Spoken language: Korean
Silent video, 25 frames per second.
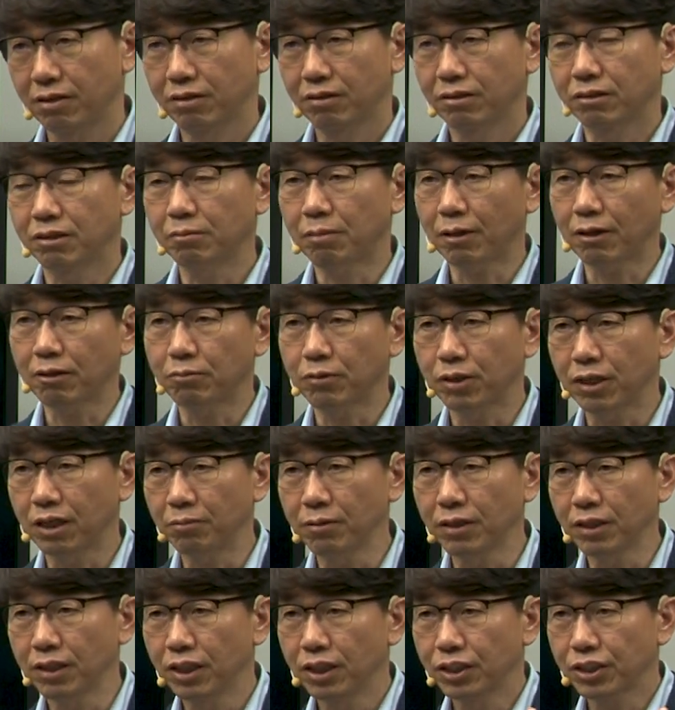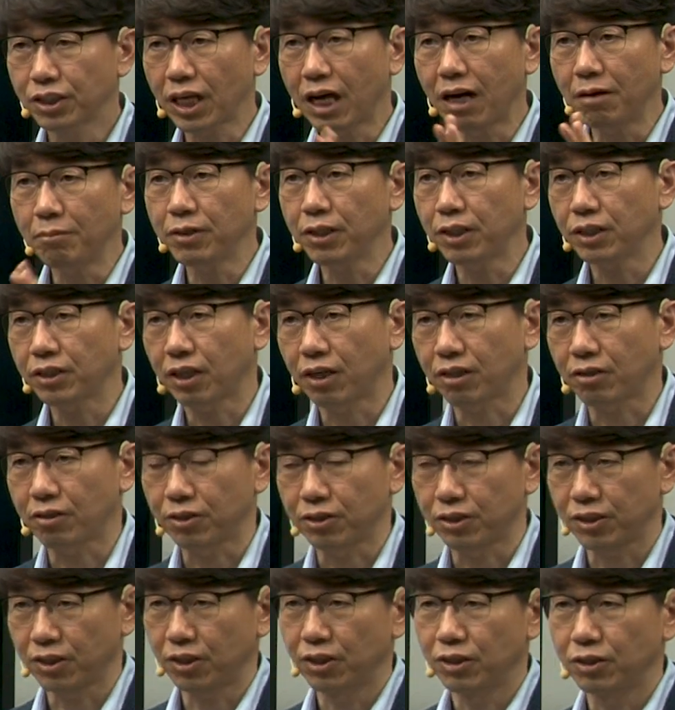그걸 바로 뭐냐면 사명이 되는
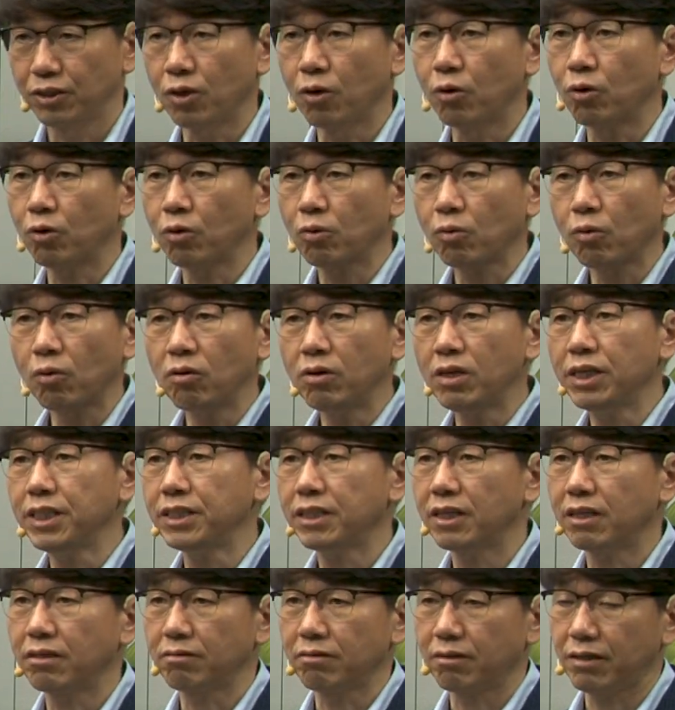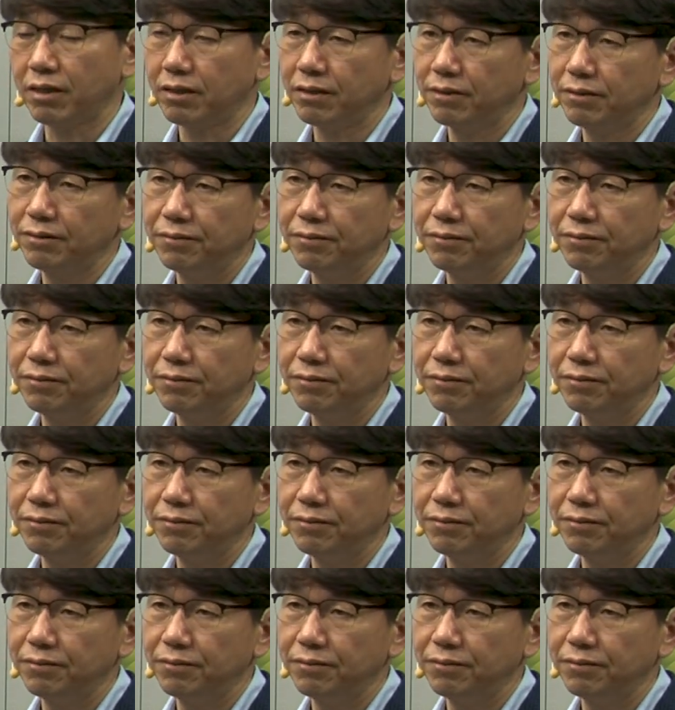거죠. 영어로 콜링이라고 그래요.